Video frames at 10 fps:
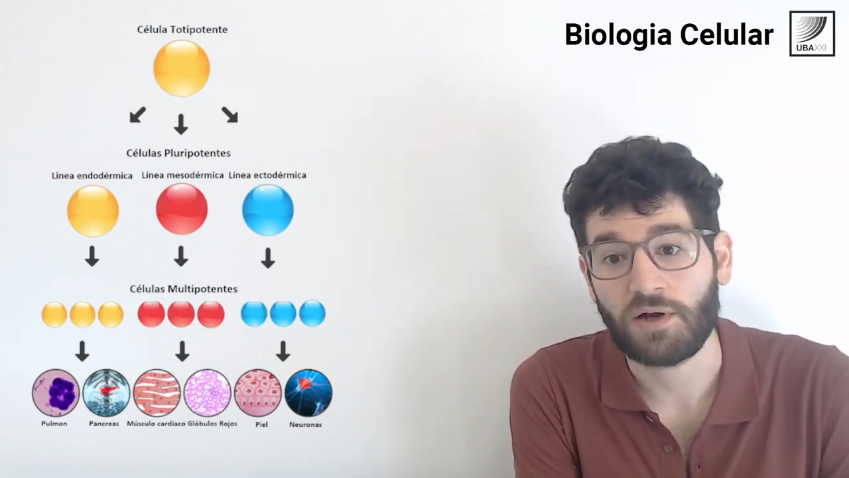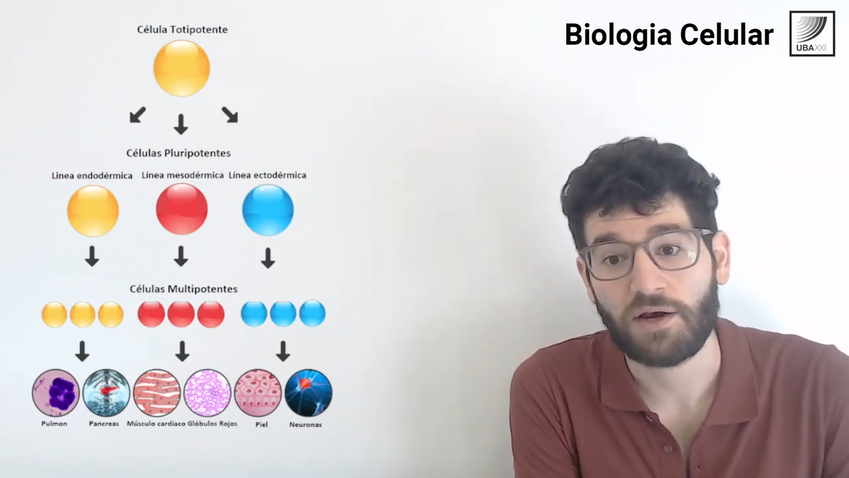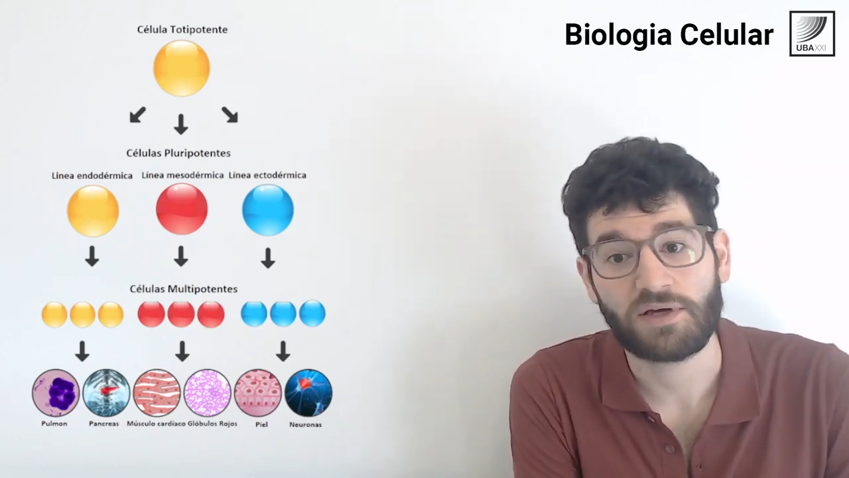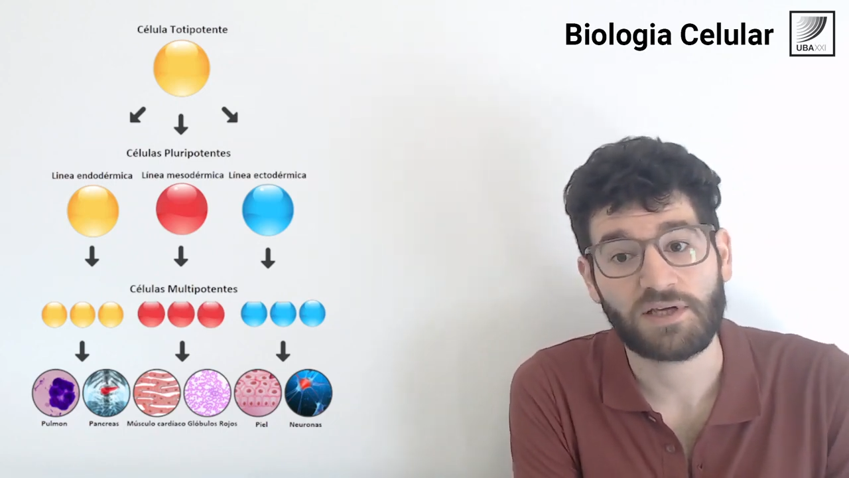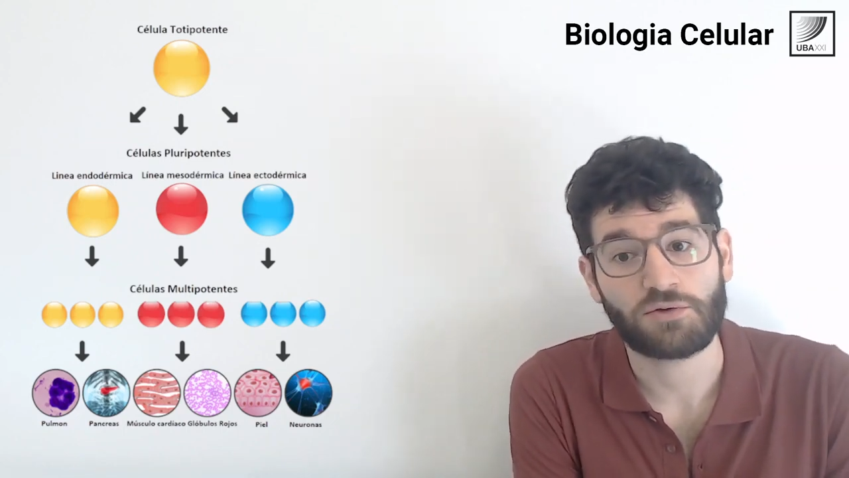
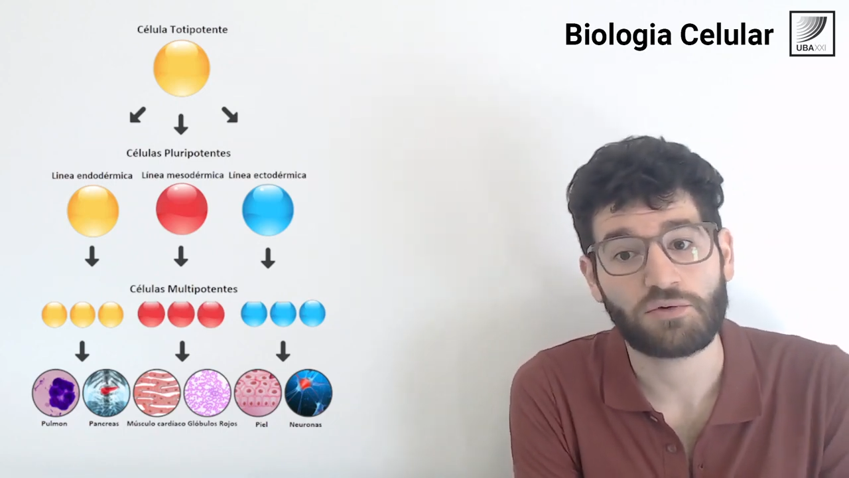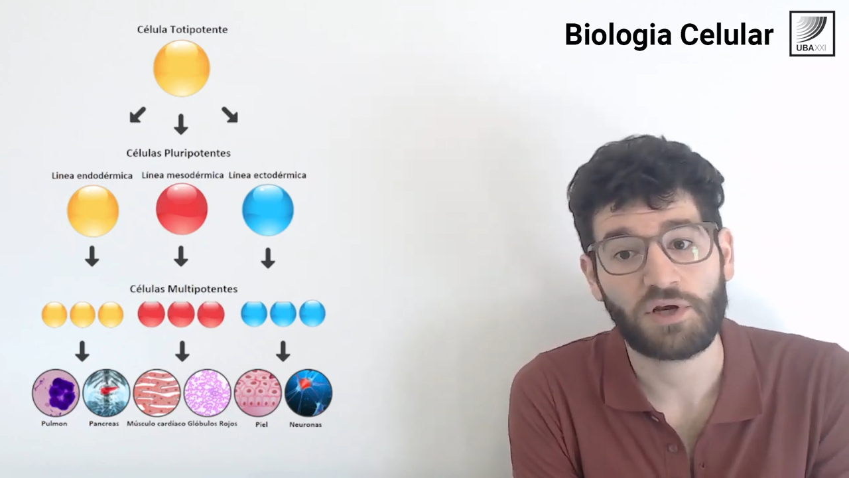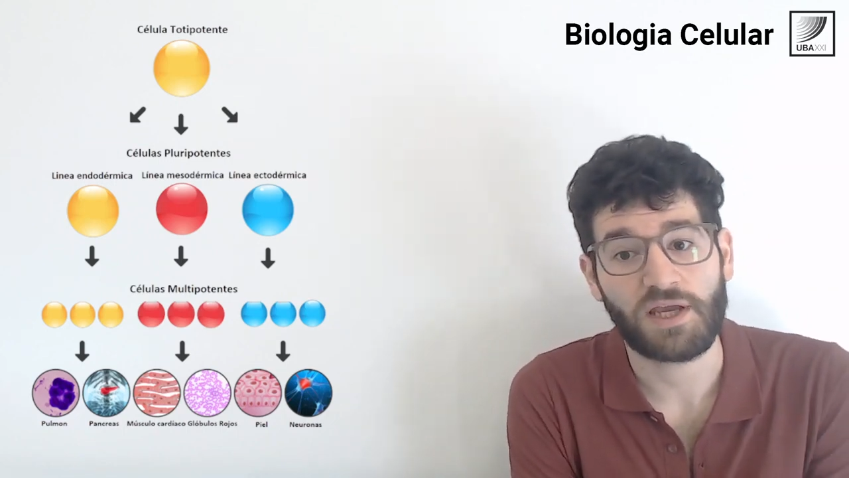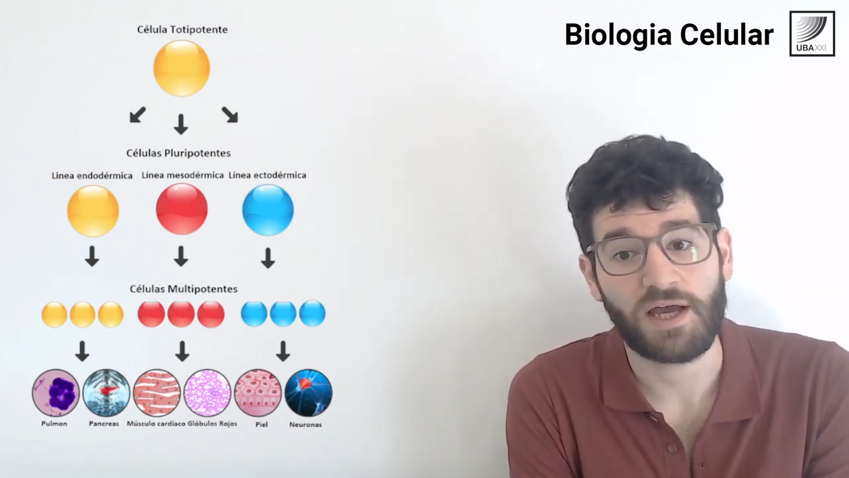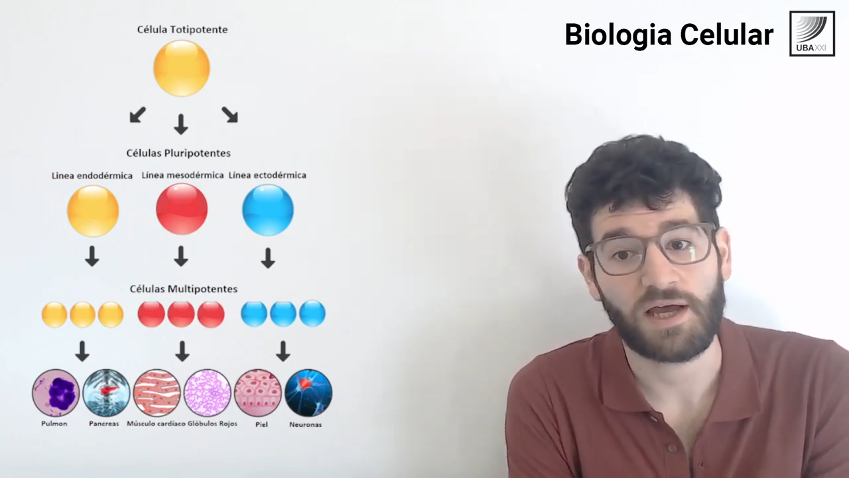largo de esta
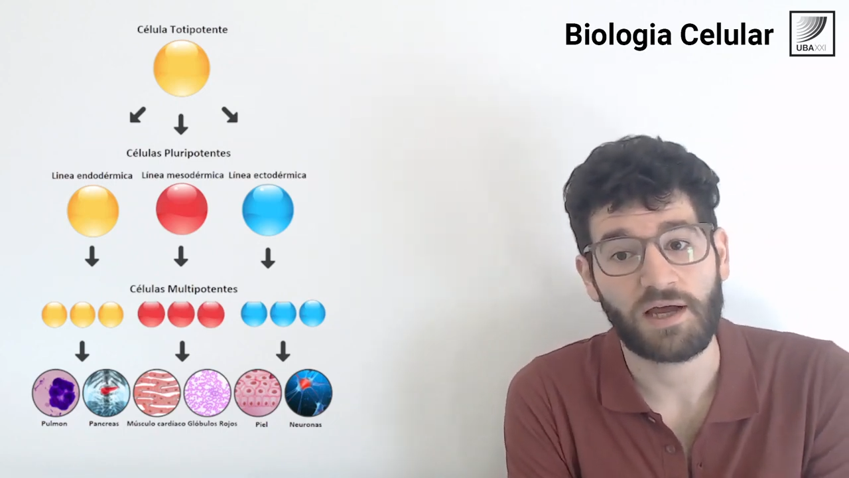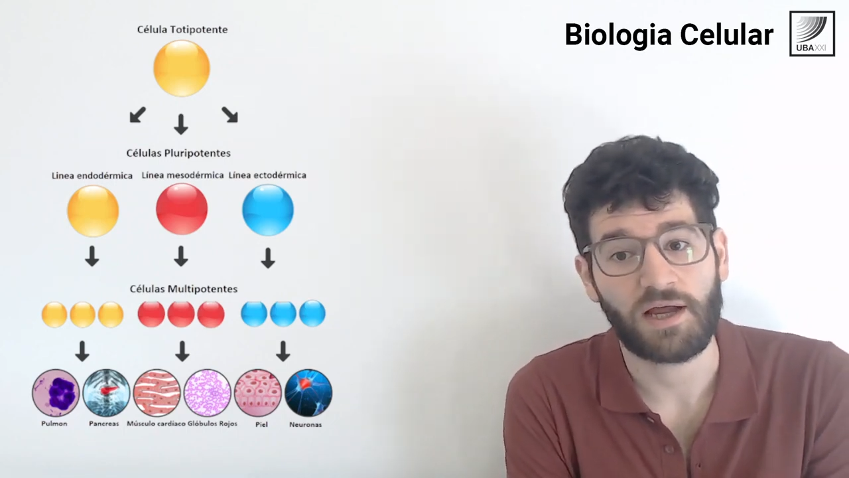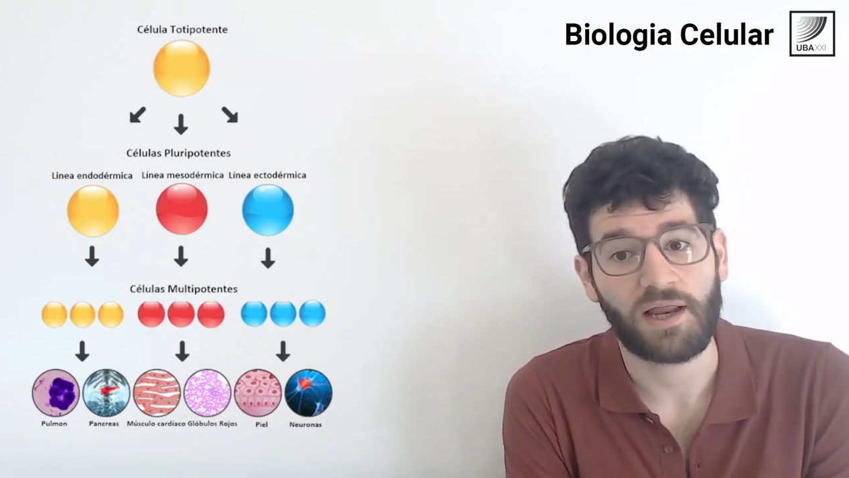tutoría,